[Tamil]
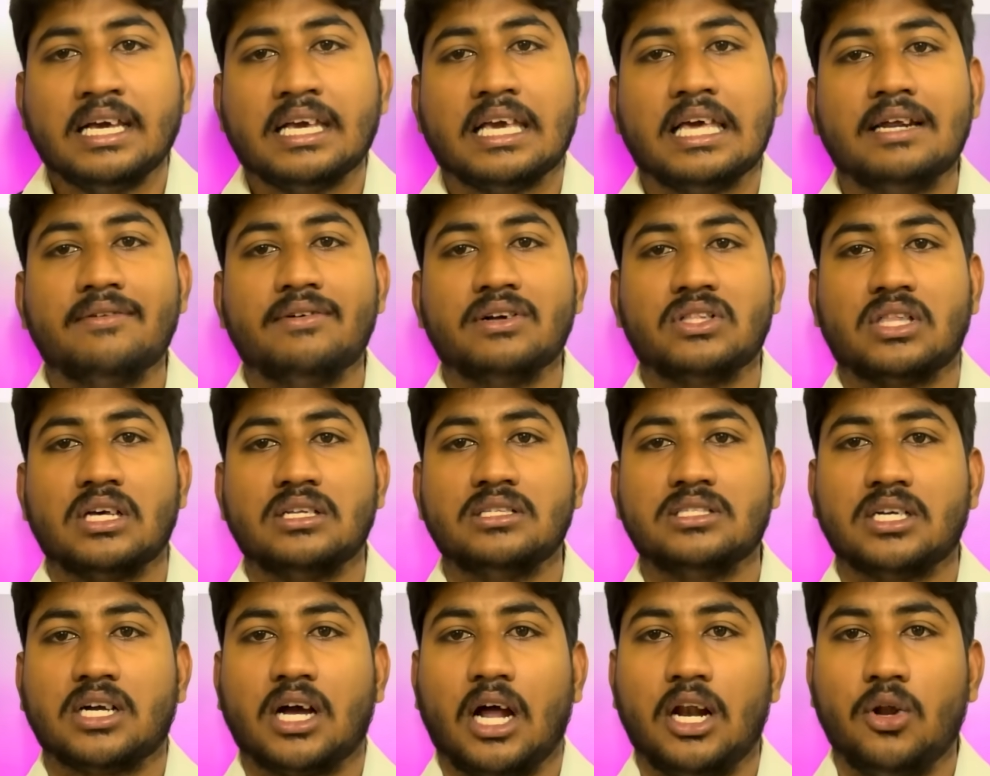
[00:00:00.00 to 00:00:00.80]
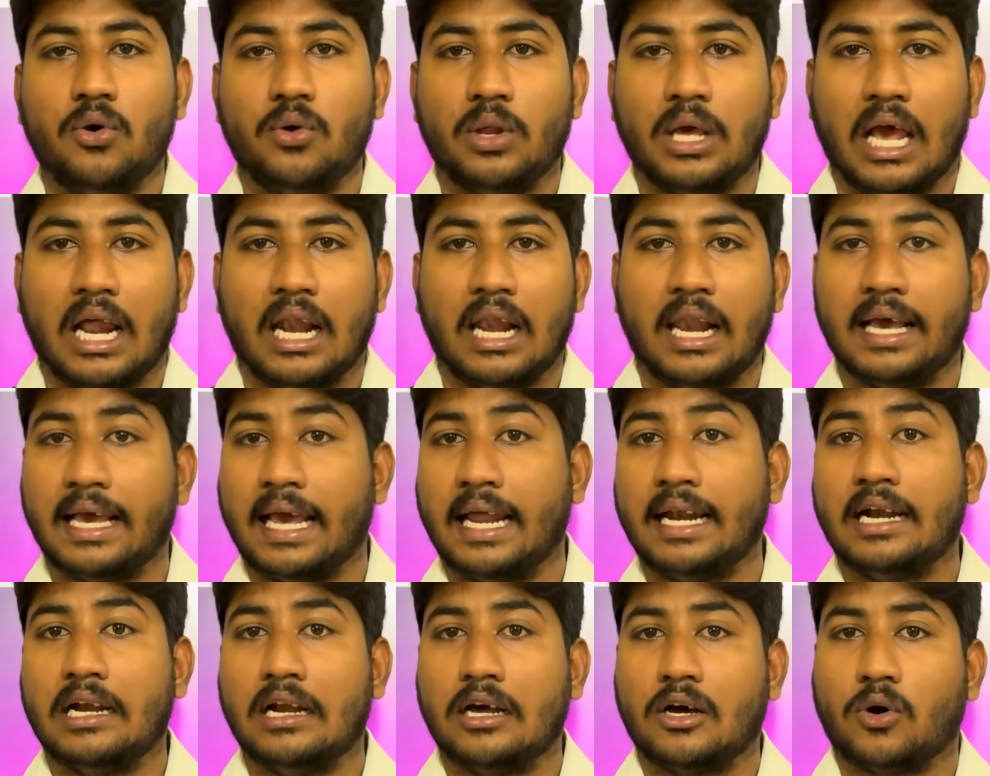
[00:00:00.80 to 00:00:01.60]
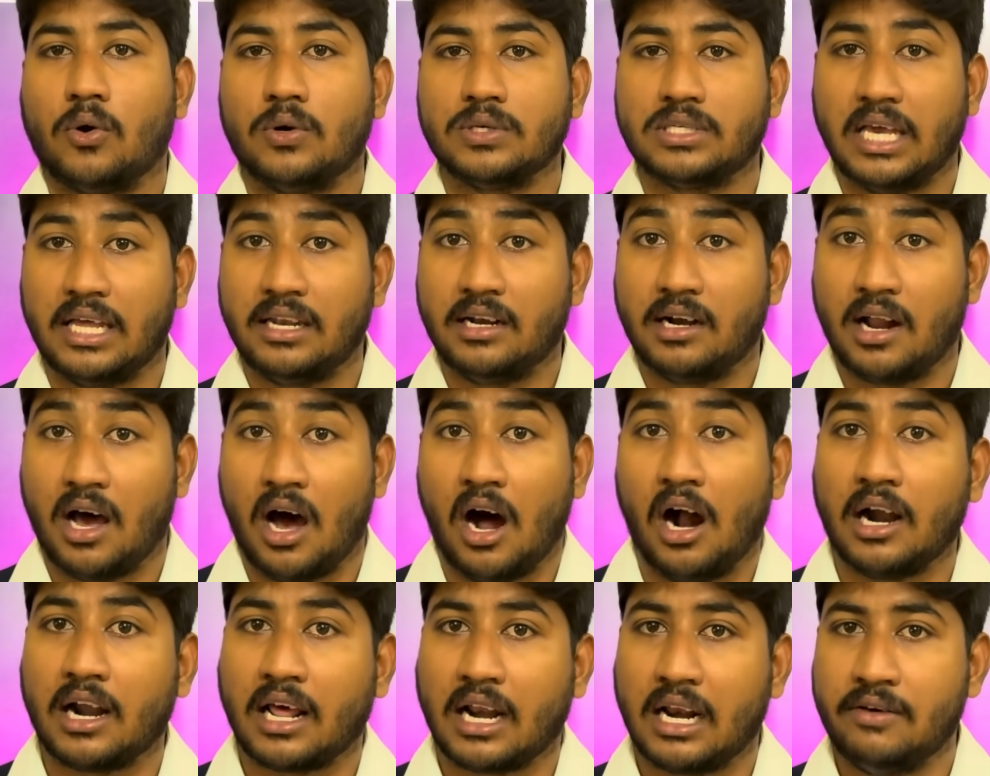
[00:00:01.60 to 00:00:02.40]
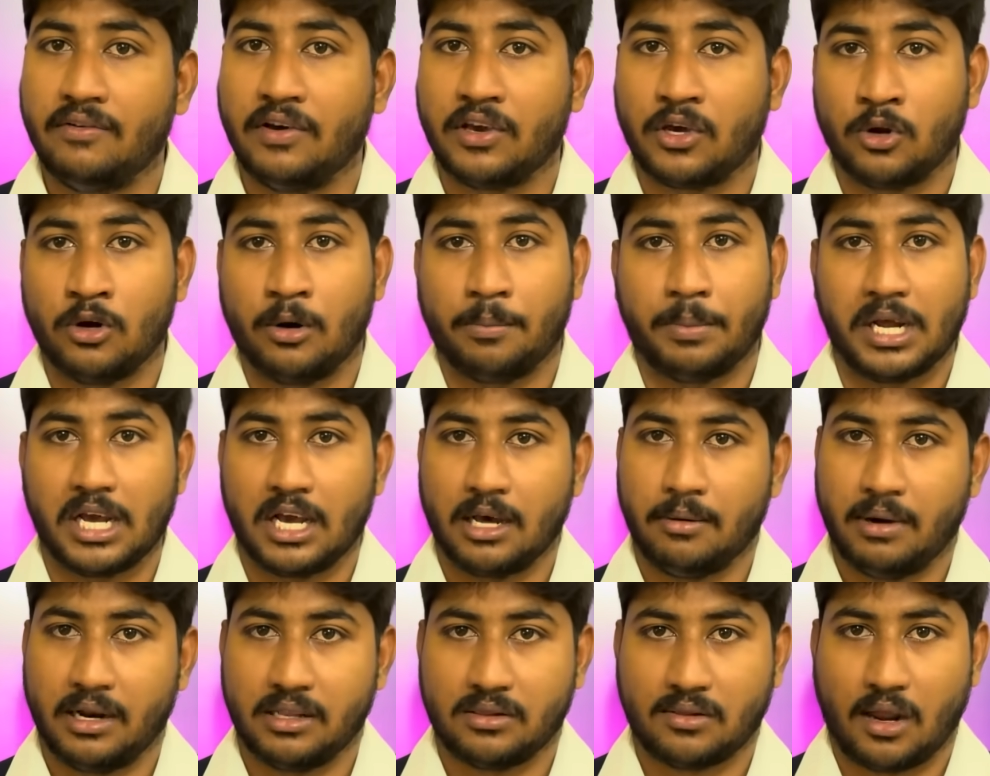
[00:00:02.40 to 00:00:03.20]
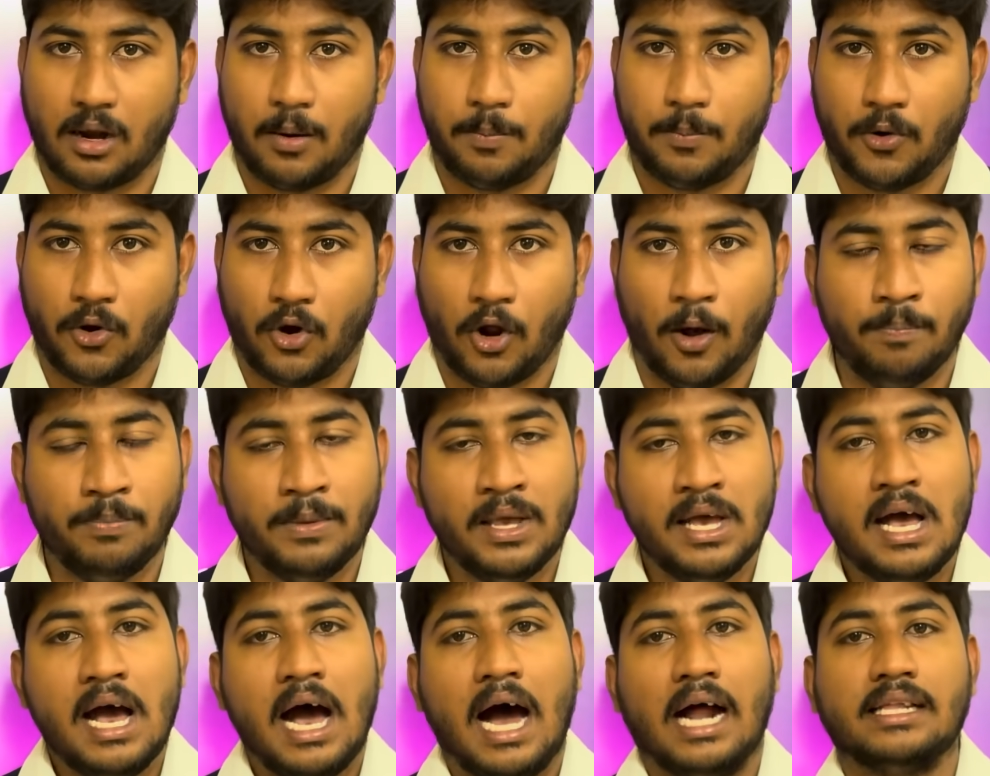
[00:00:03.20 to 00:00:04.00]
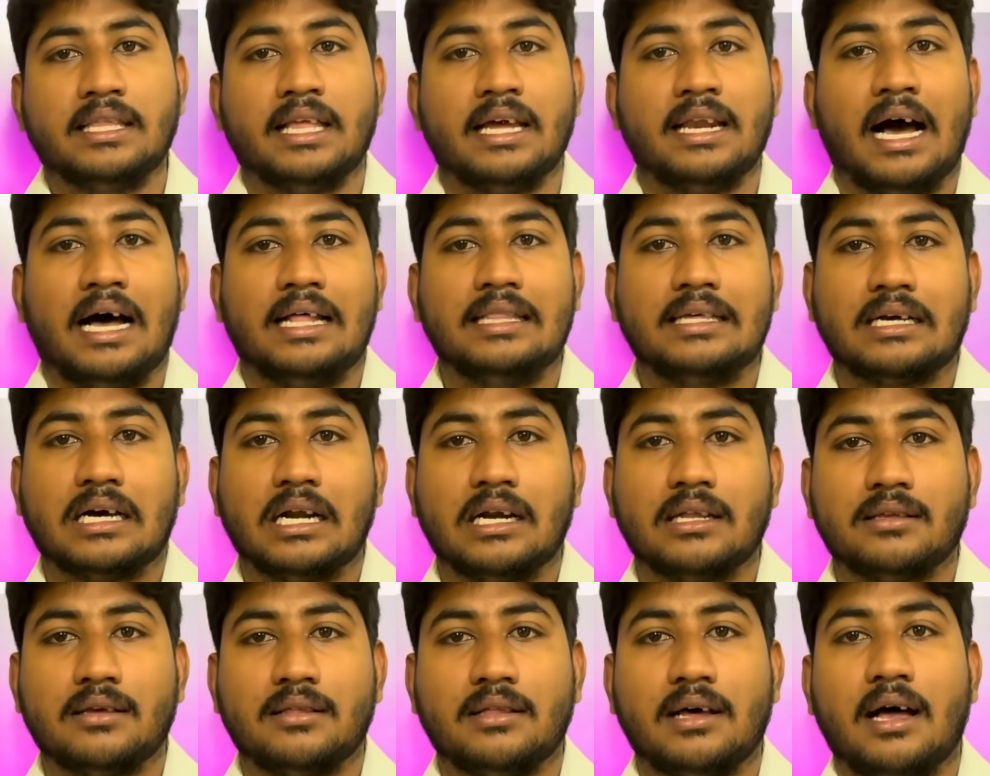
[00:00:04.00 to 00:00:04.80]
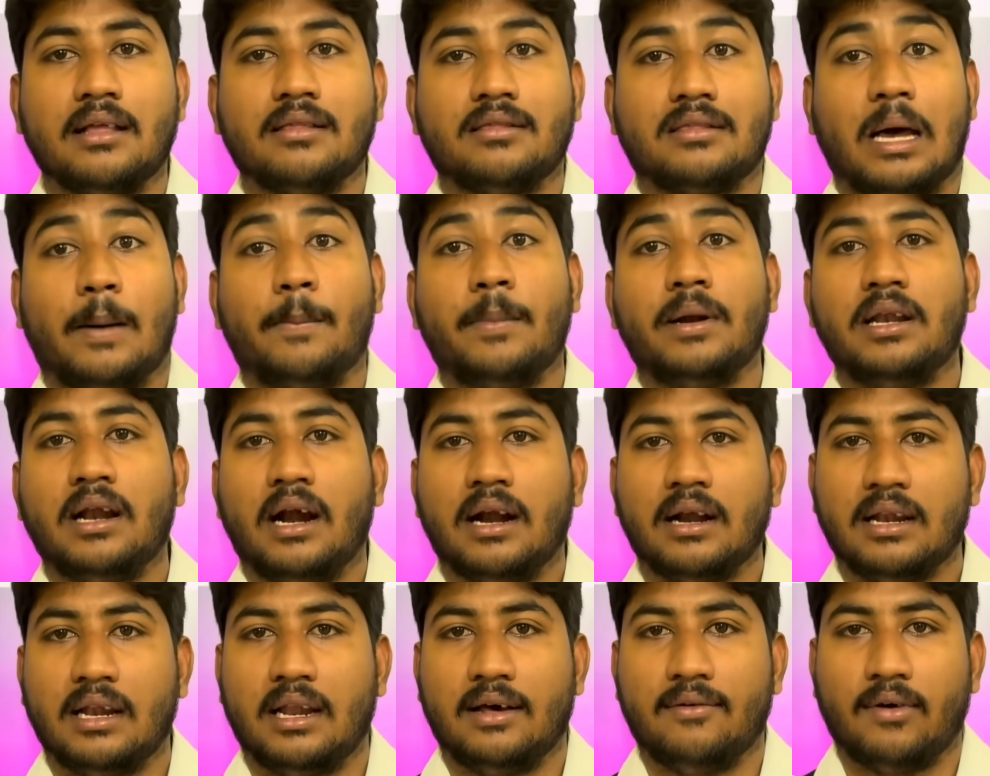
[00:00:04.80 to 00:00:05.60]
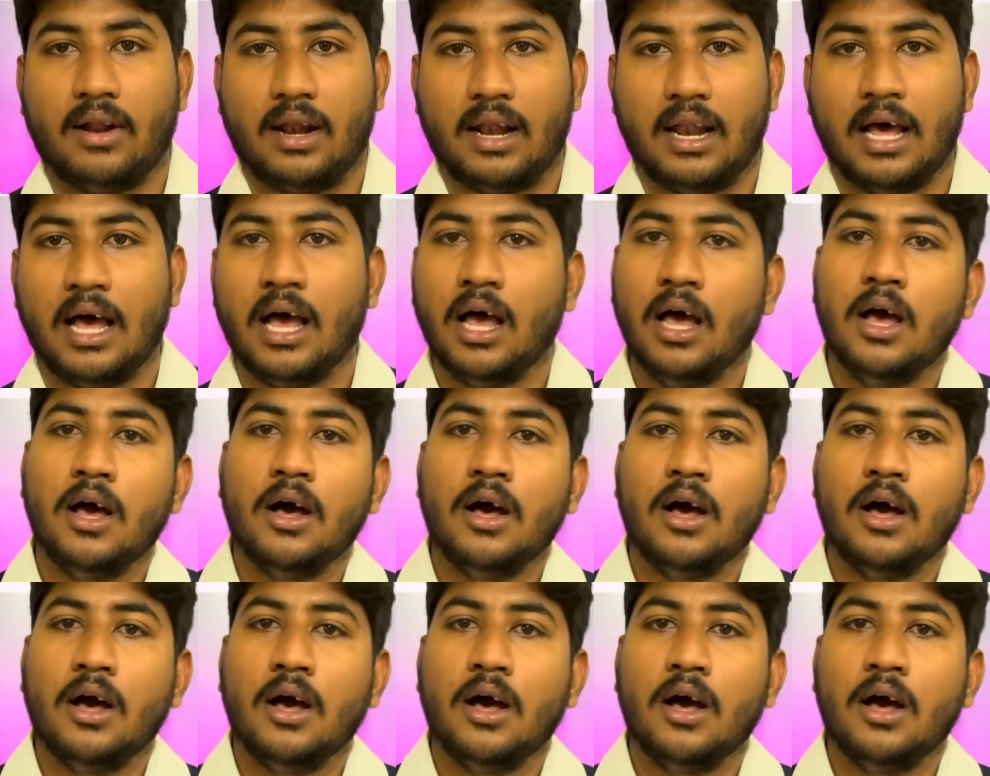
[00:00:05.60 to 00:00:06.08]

இருபத்தஞ்சு கல்லூரிகளில் என்னென்ன கோர்ஸ் என்னென்ன ஆர்டரில் வைக்கணும் அப்படிங்கிற மாதிரி தரப்போகிறோம் அண்ட் தென் அதுக்கடுத்ததாக தமிழ்நாடு லெவலில்